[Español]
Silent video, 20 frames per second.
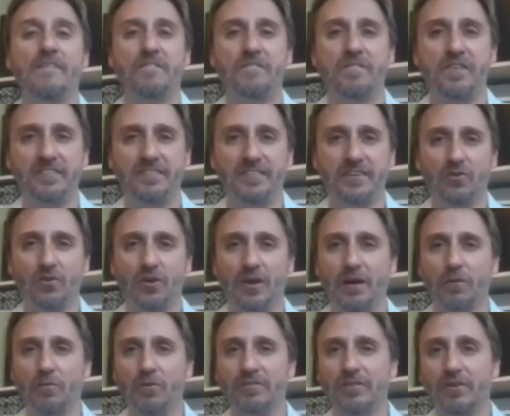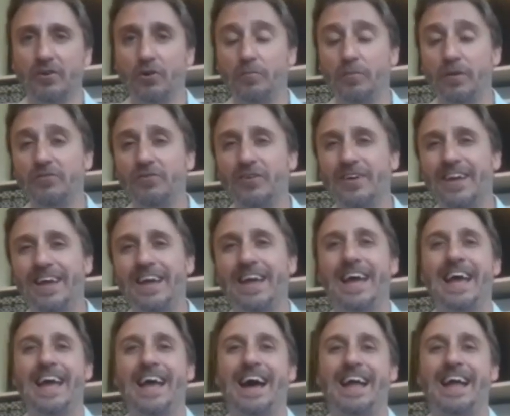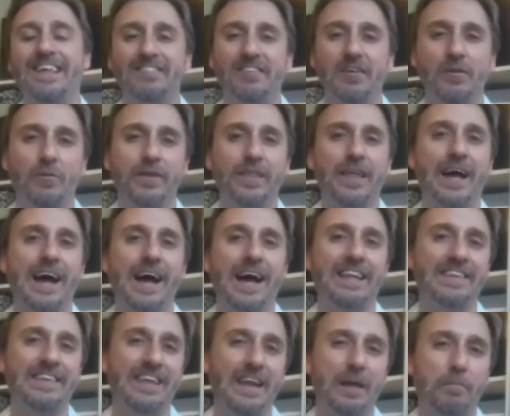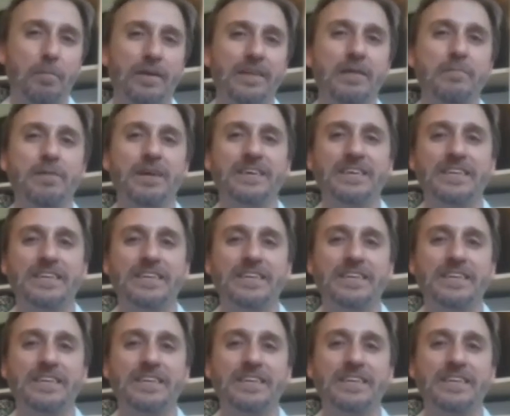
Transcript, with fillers: físico de la Bolsa de Comercio, que a decir verdad, antes de la pandemia